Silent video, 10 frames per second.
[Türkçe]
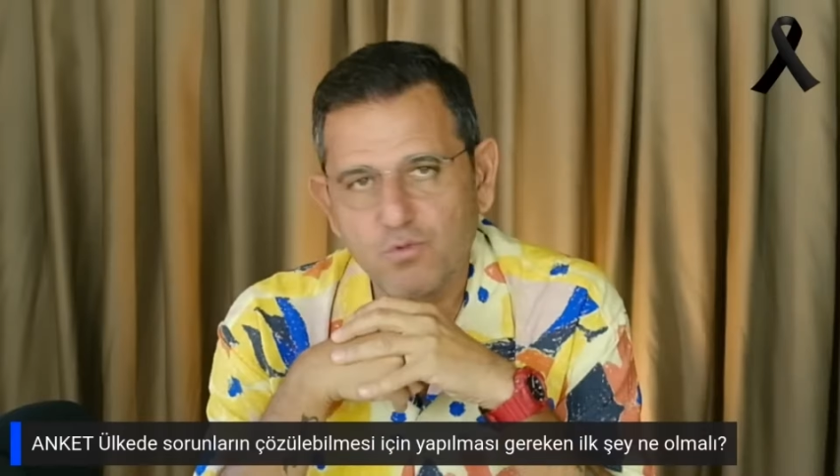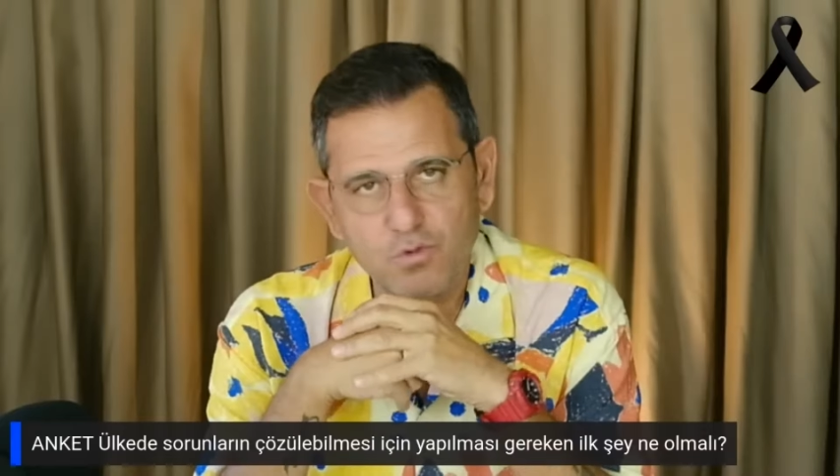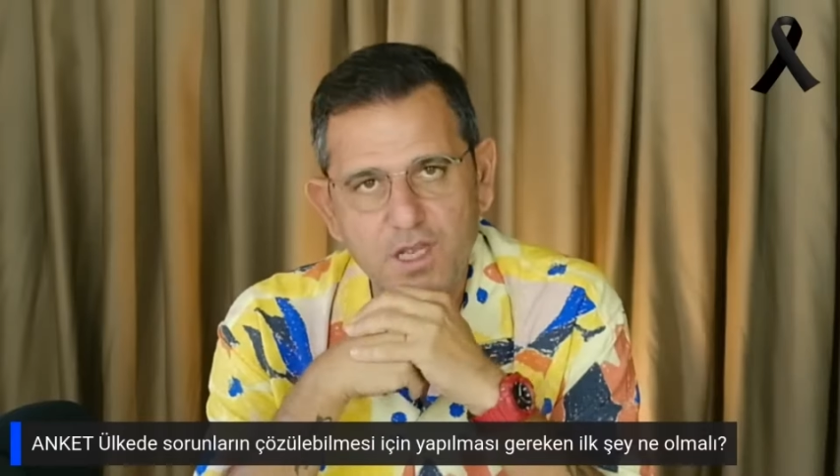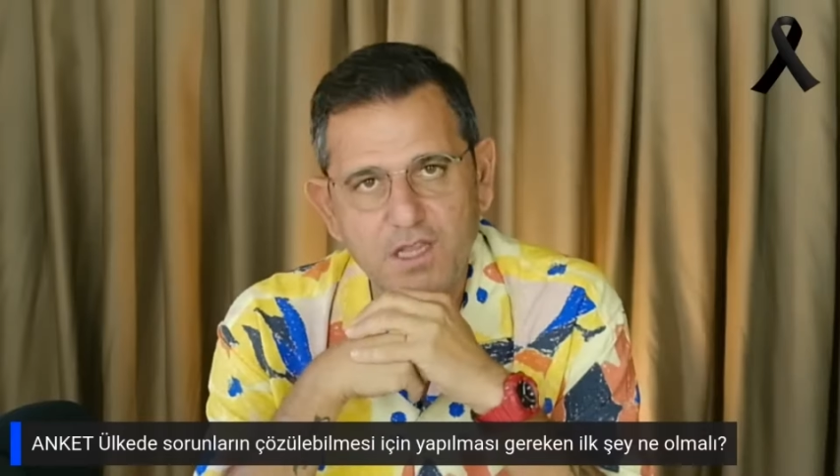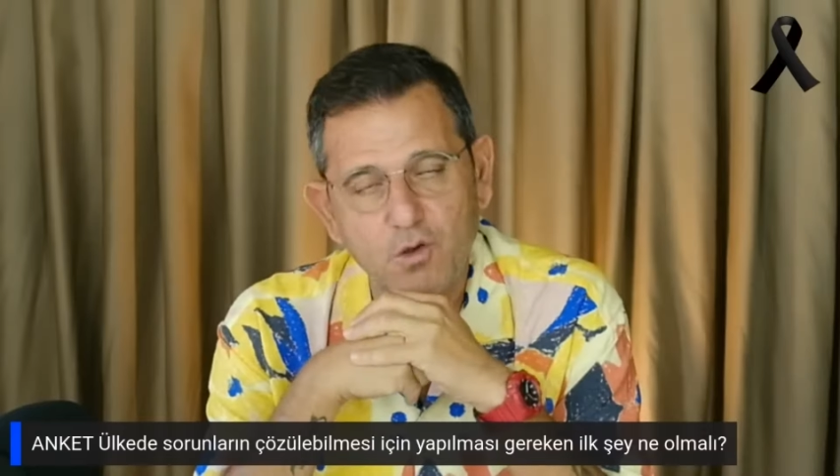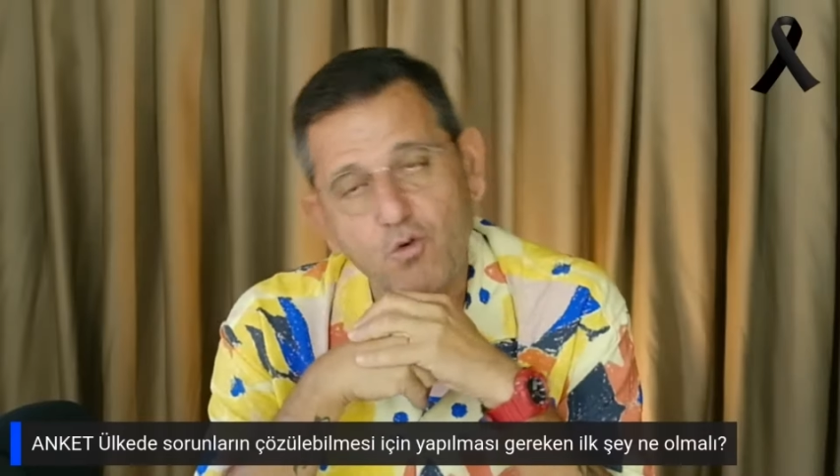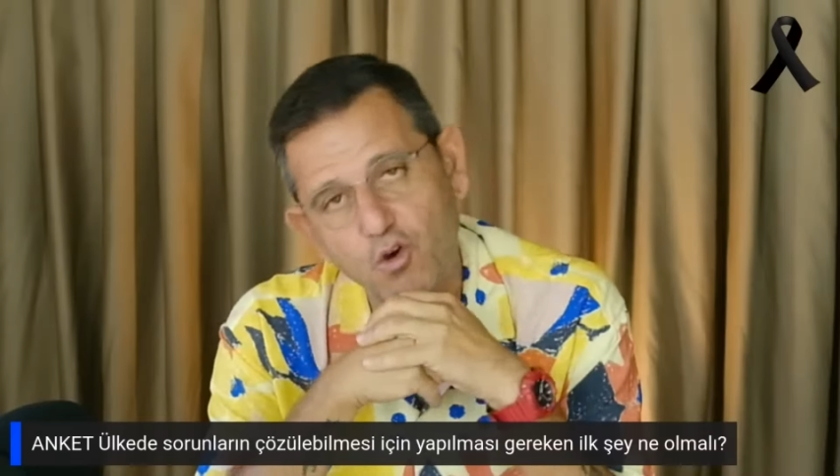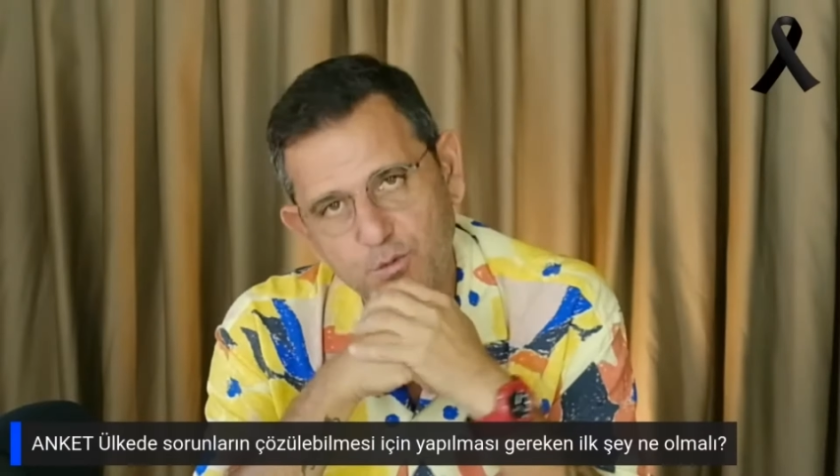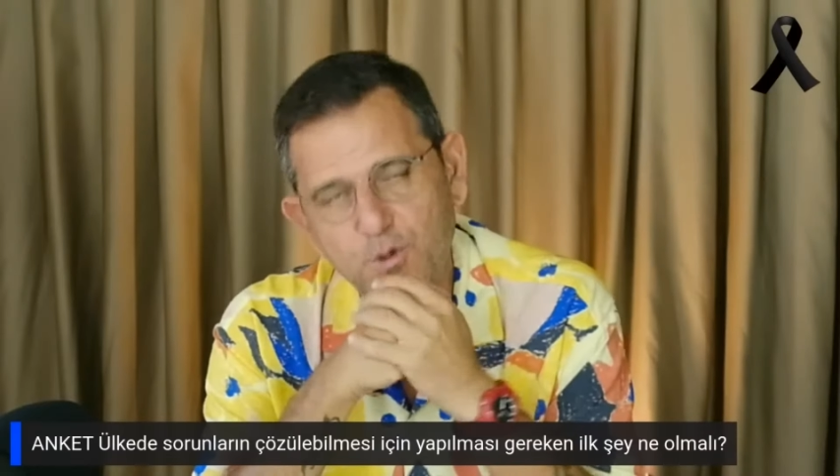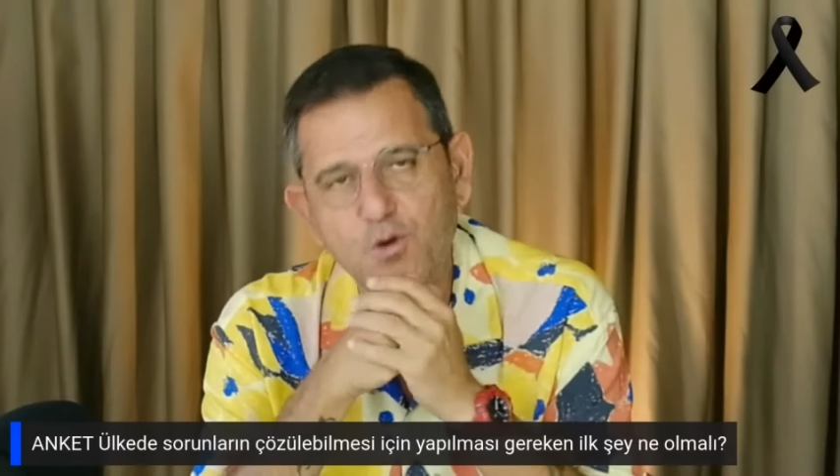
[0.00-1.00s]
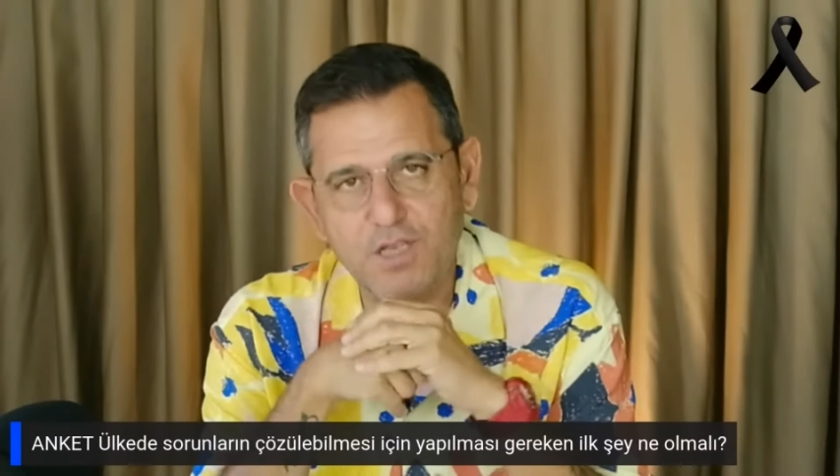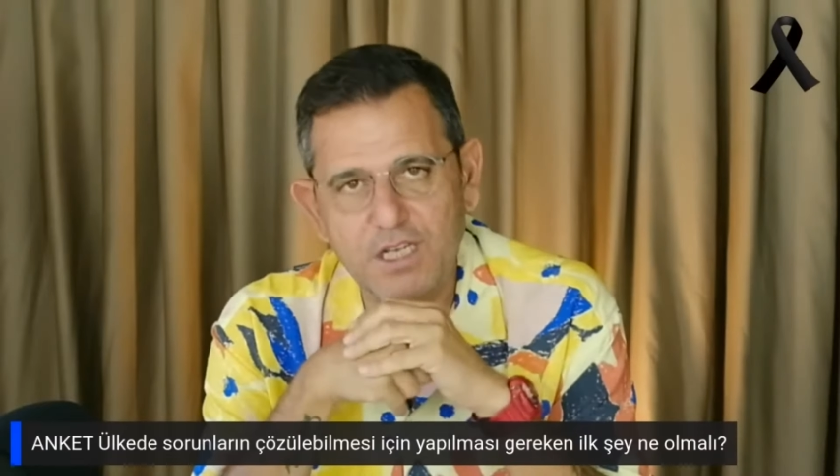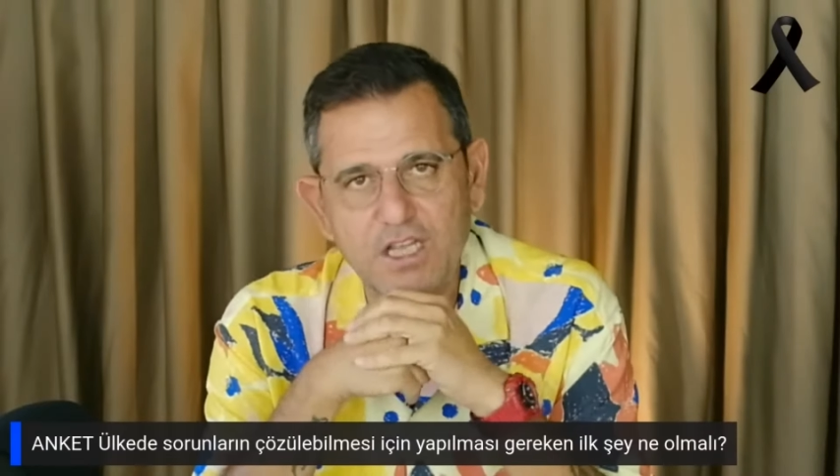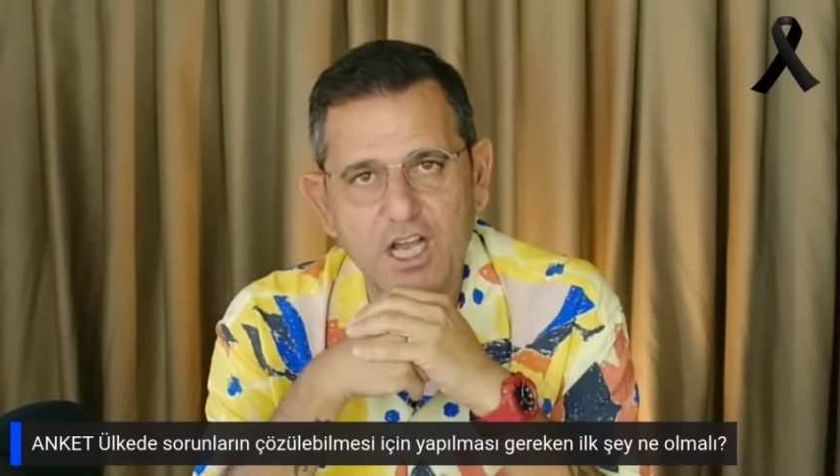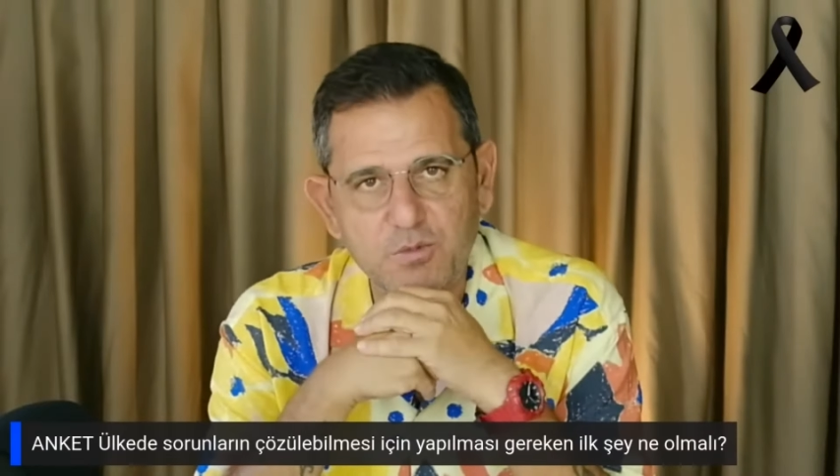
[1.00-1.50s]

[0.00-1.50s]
Bu ülkede kozmik odayı da